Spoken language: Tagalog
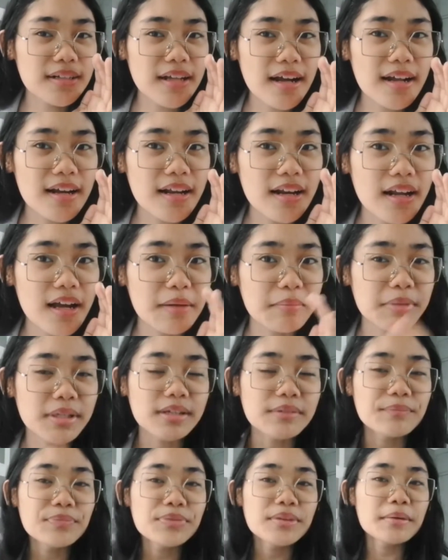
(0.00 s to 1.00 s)
ng
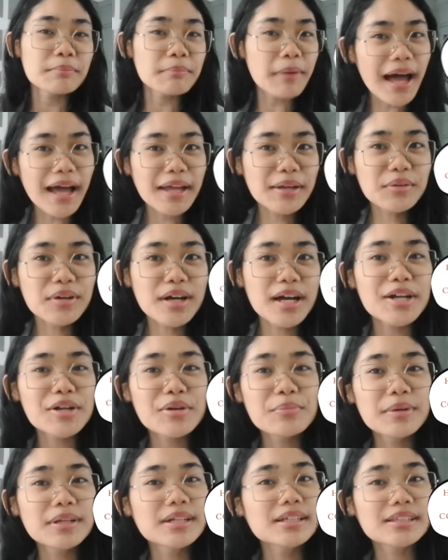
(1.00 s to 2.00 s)
nakararami, paano nga
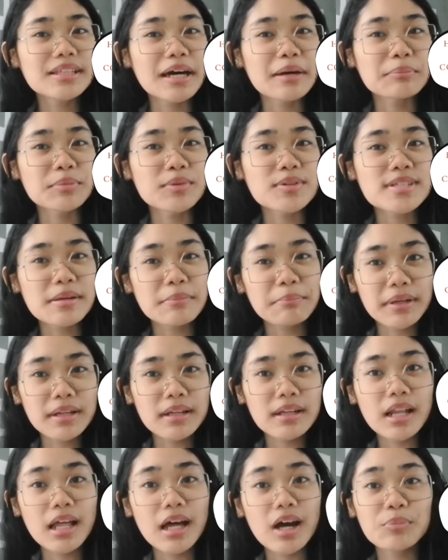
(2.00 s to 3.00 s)
raw ba natapos ang
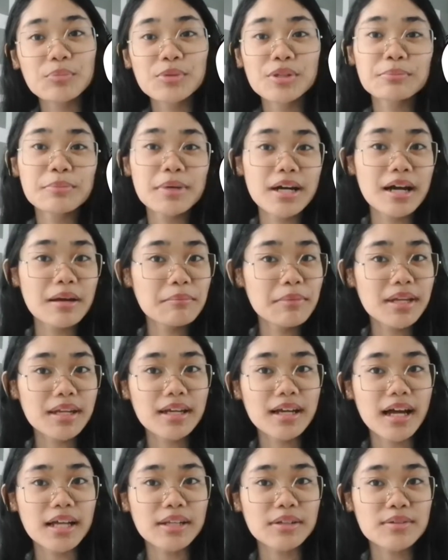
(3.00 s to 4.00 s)
pananakop ng mga
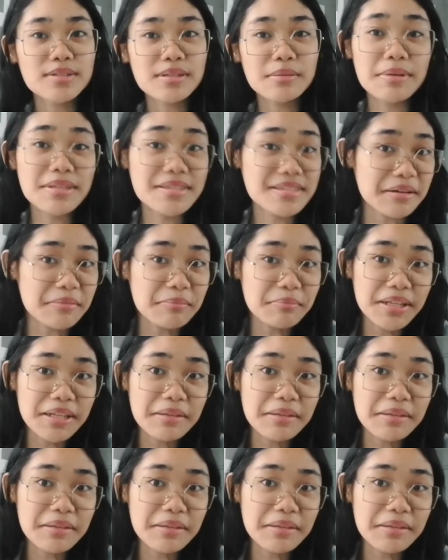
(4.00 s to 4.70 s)
Amerikano sa bansang